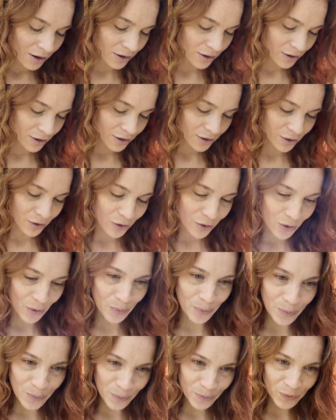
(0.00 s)

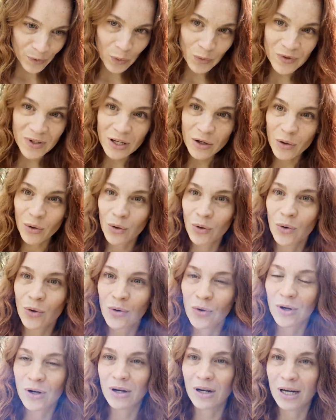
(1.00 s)
on sait
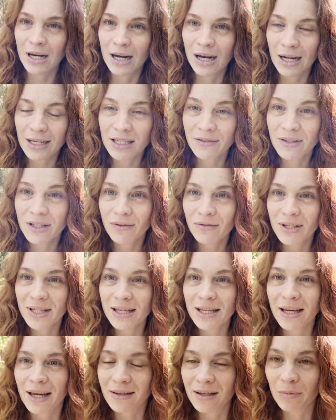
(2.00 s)
que l'activité
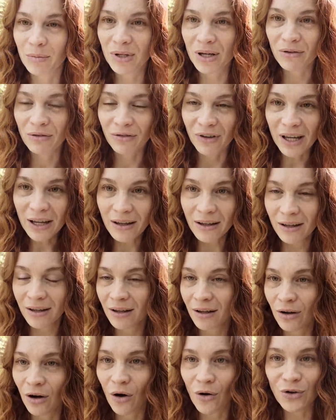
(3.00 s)
physique a des bienfaits
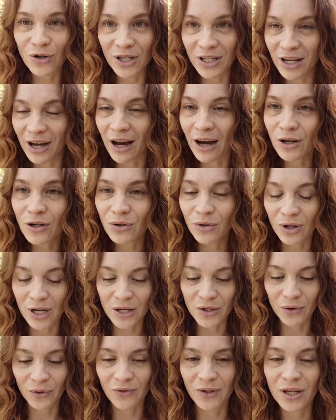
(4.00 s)
en général sur
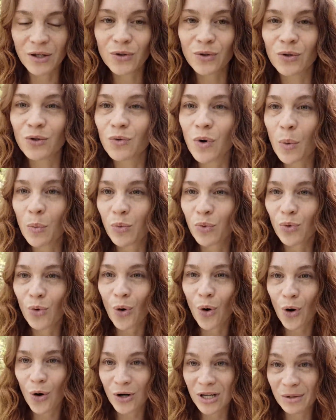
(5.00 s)
la santé, que ce soit
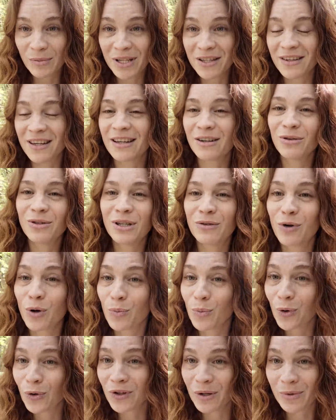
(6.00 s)
pour euh, limiter le
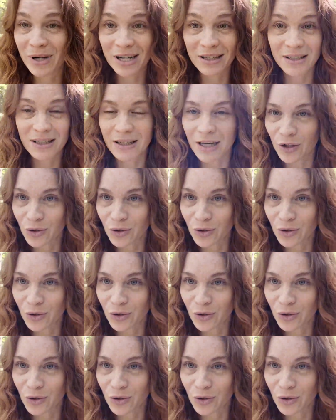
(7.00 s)
développement des maladies